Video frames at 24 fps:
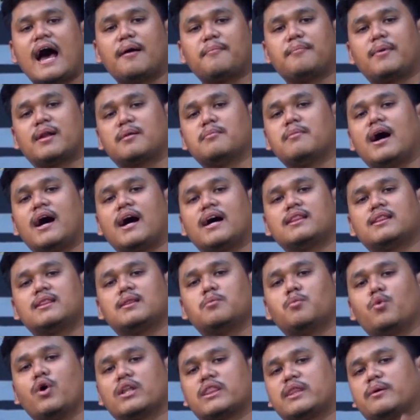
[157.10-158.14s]
aman banget
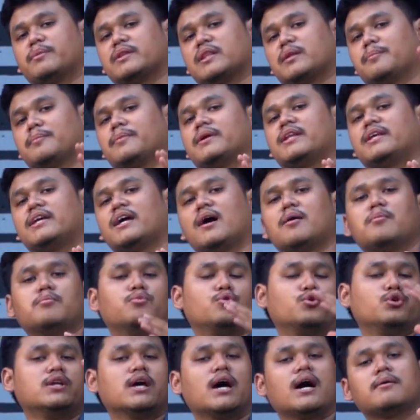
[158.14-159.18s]
buat teman-teman yang
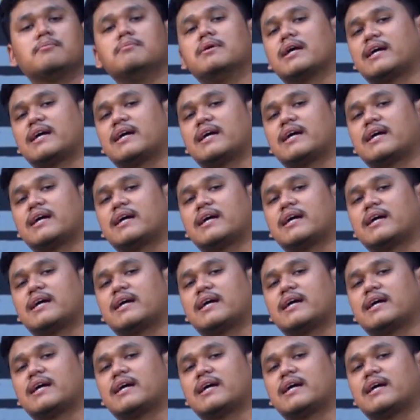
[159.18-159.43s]
mudah